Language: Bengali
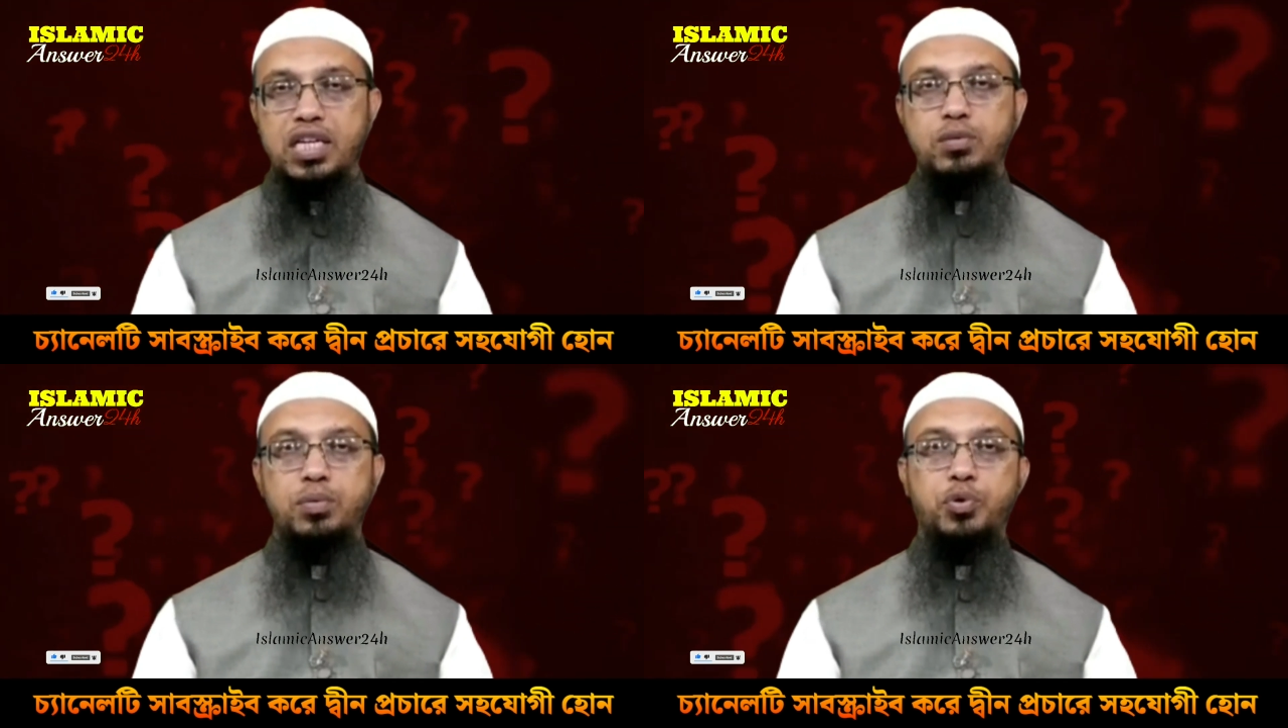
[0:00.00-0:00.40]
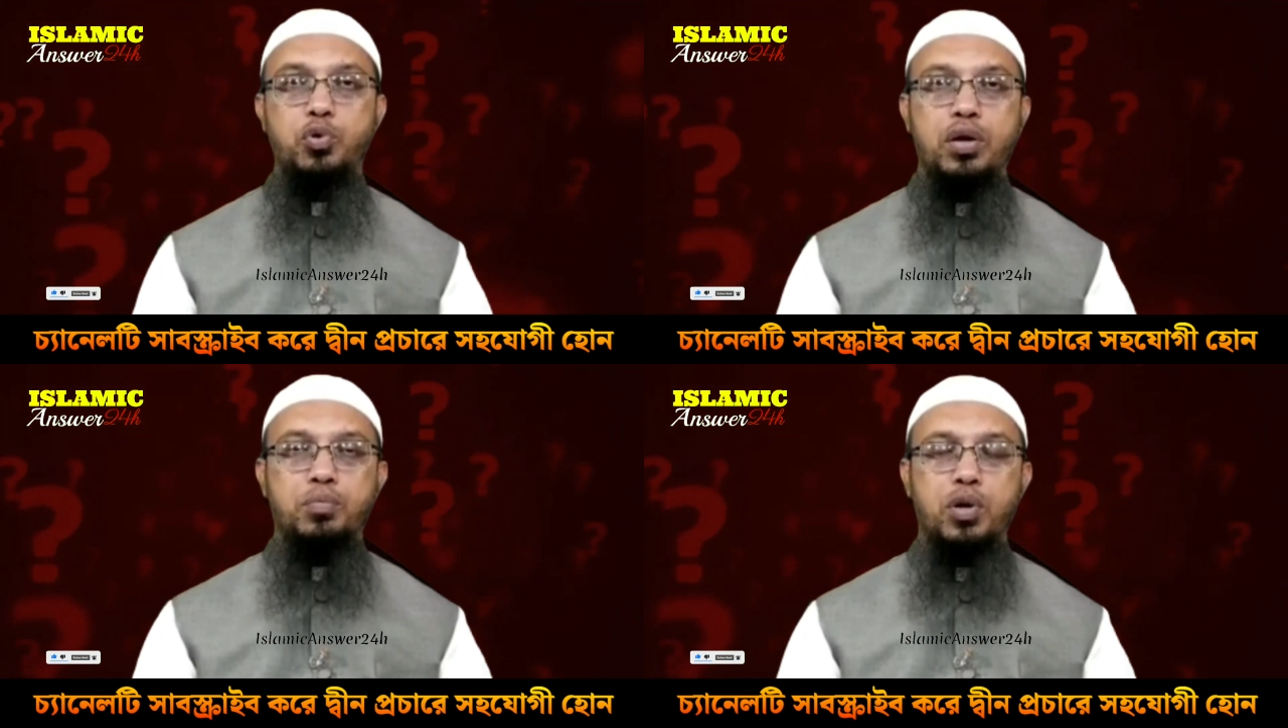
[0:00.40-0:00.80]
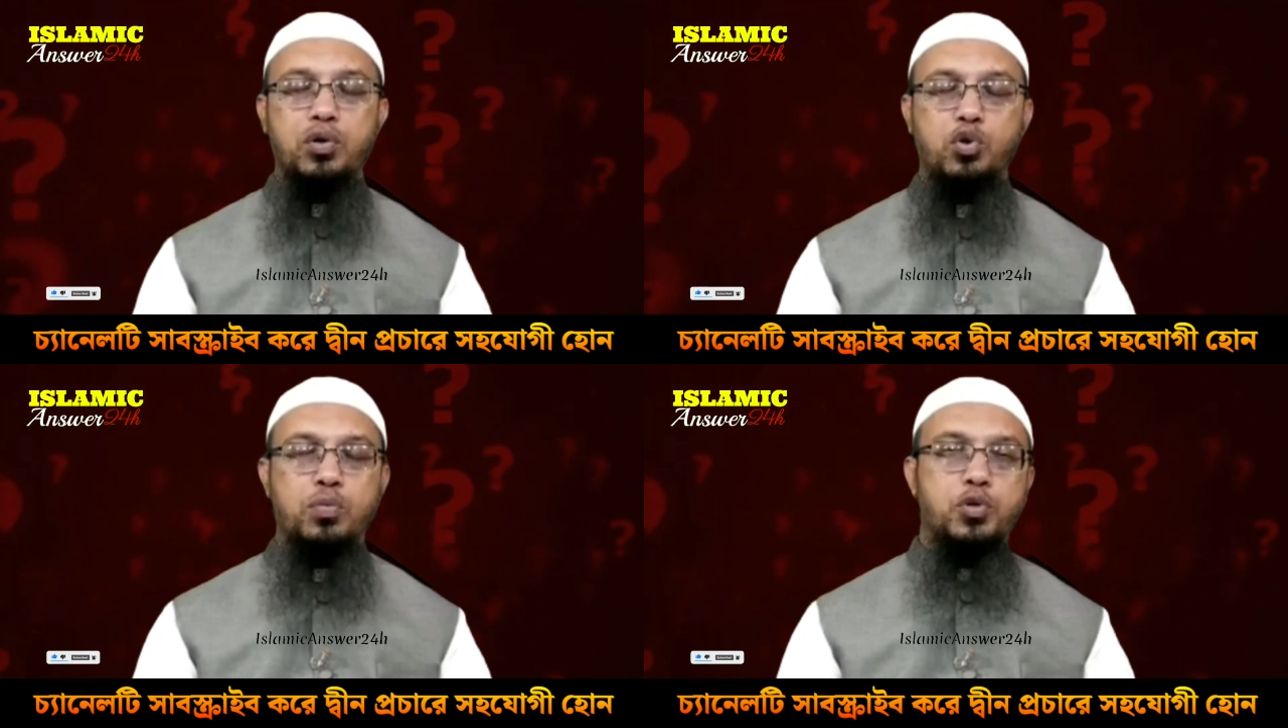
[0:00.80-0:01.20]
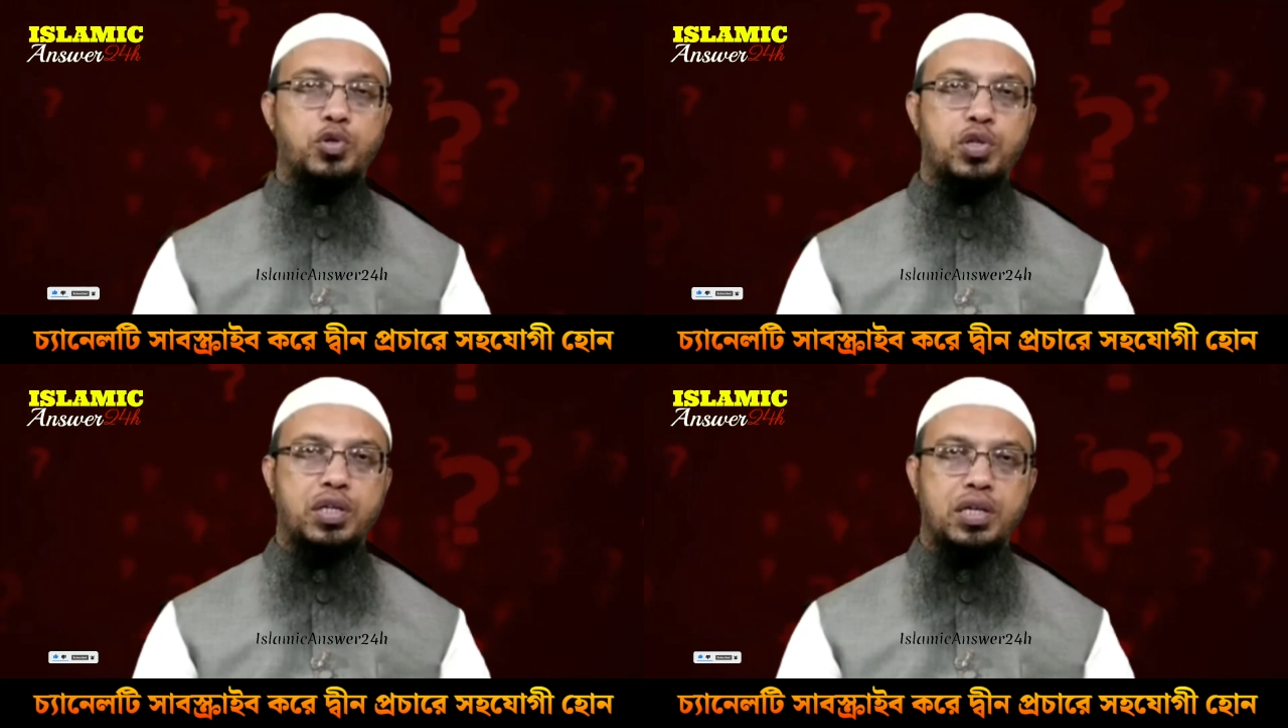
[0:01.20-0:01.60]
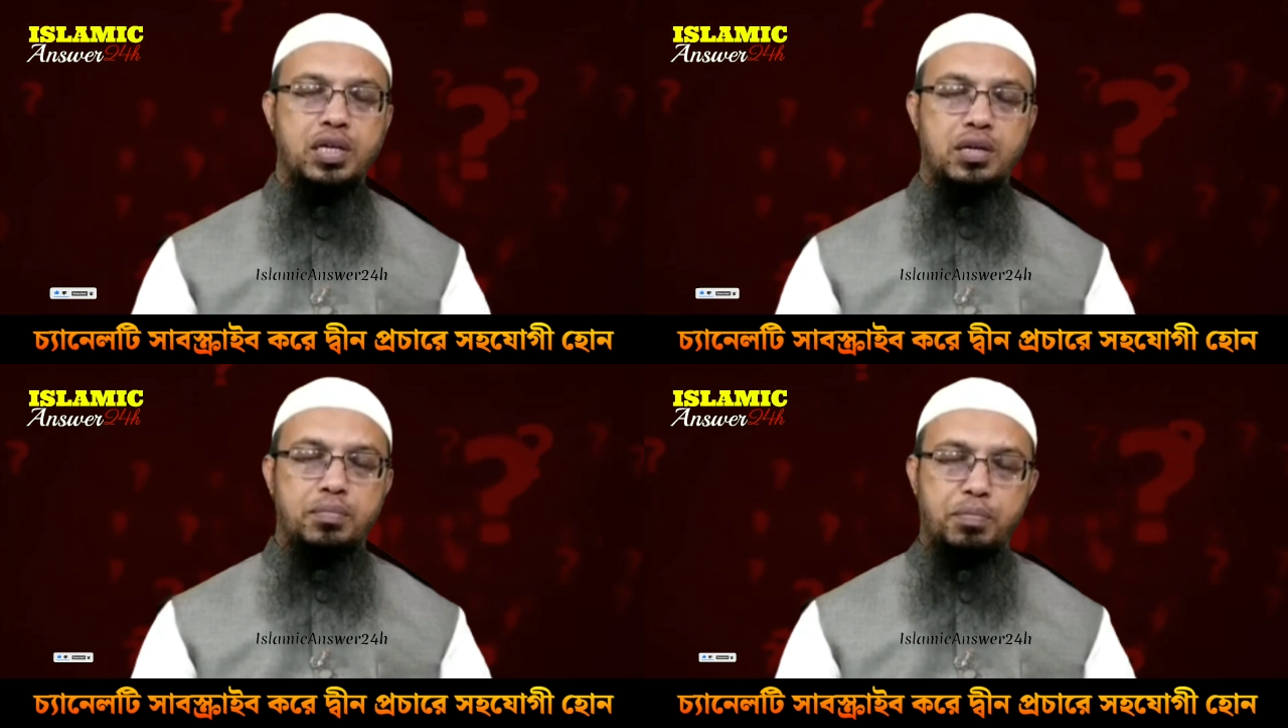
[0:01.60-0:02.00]
দেশব্যাপী কোরআন পড়ার কর্মসূচি
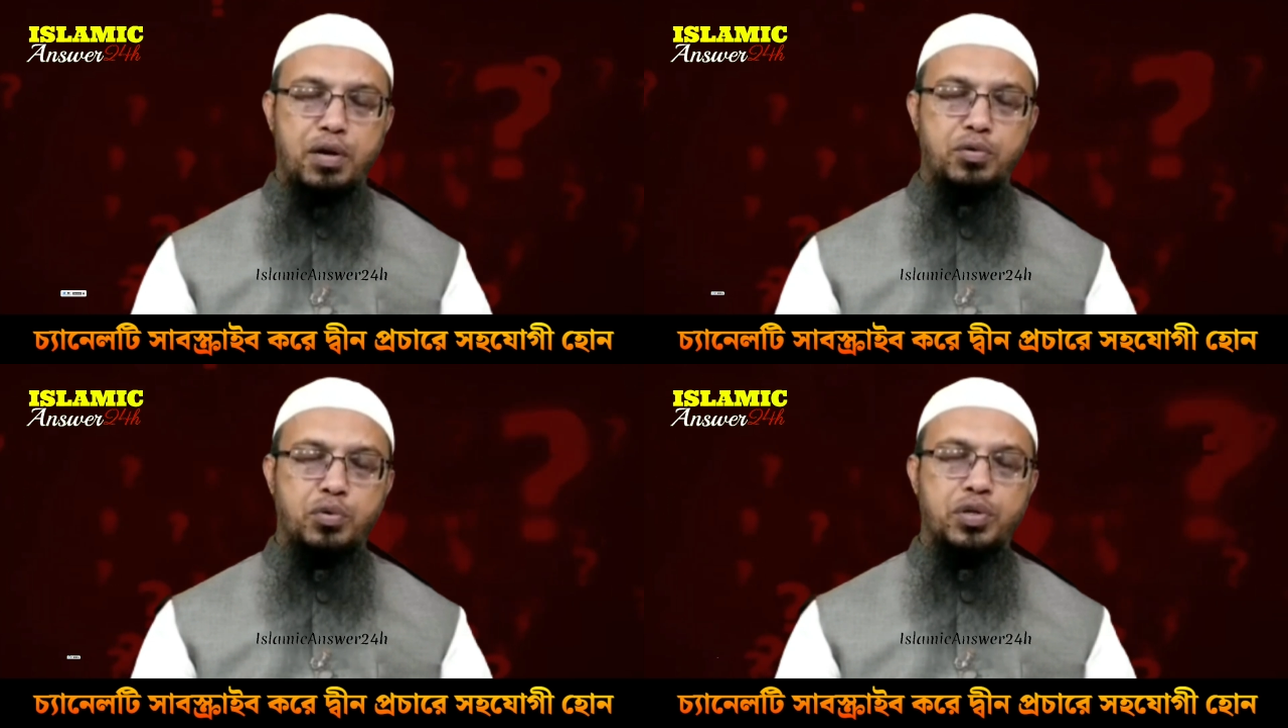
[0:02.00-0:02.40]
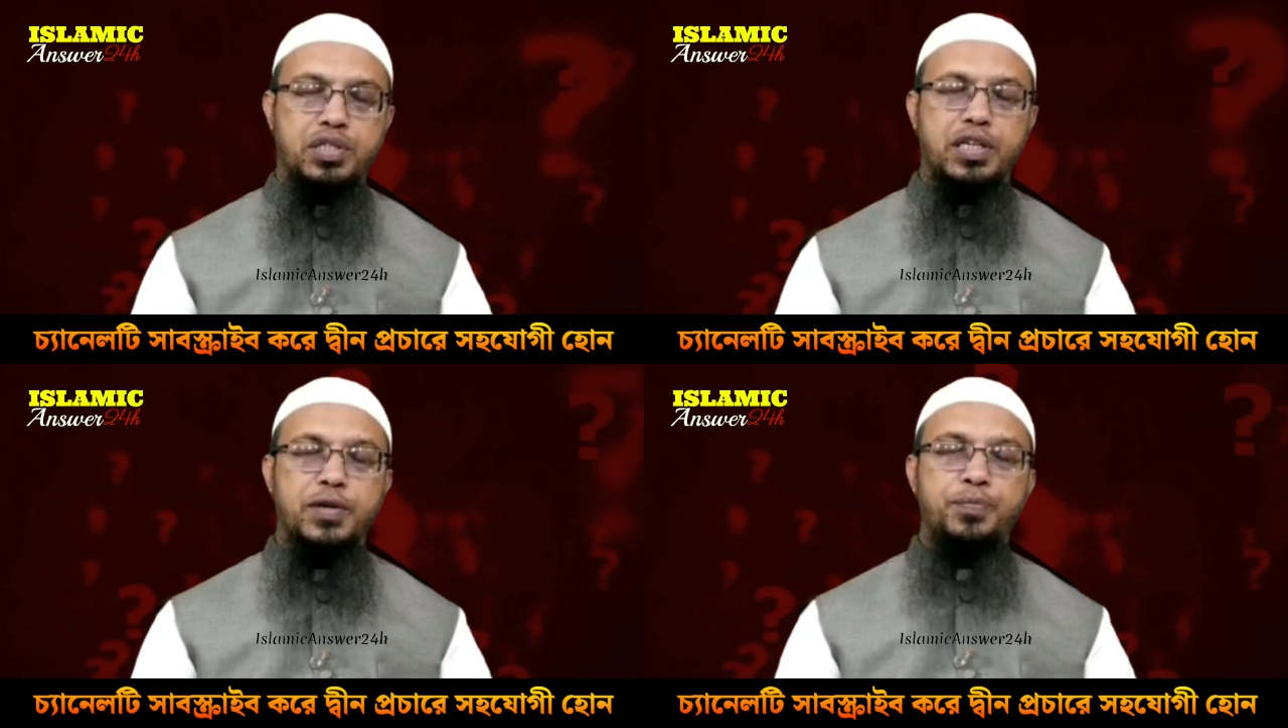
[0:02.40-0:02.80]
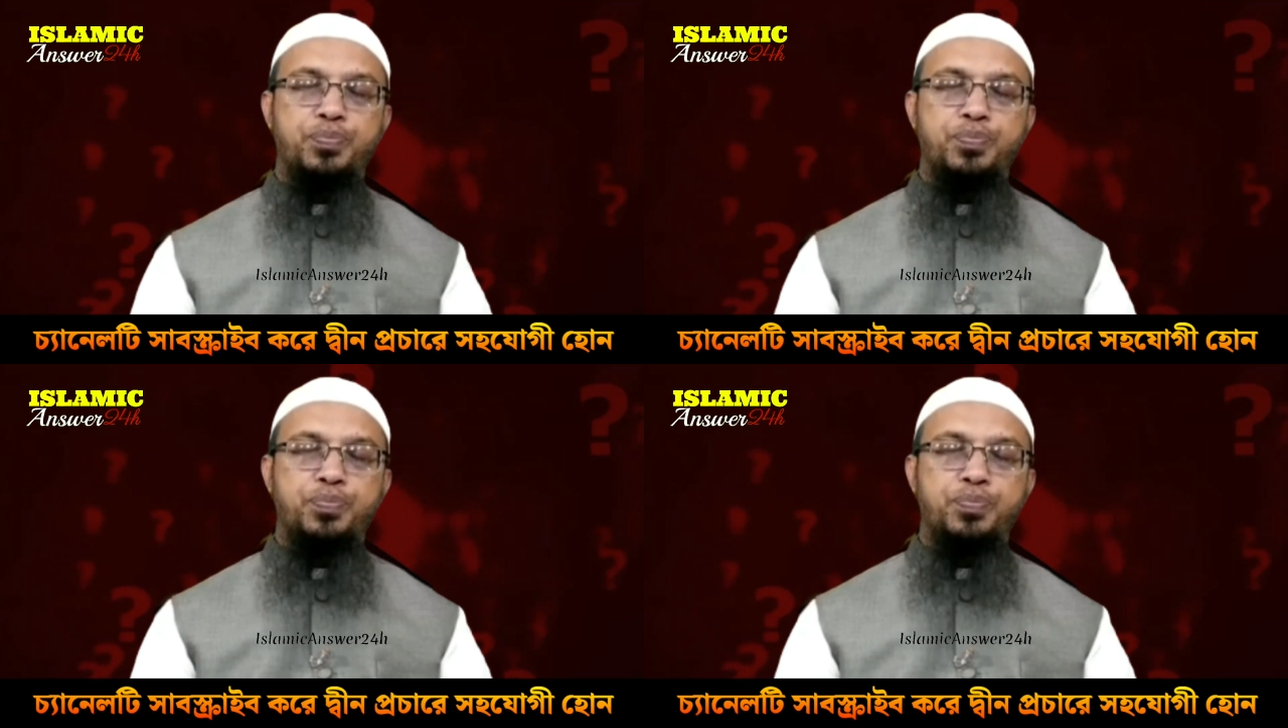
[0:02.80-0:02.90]
পালন করেছে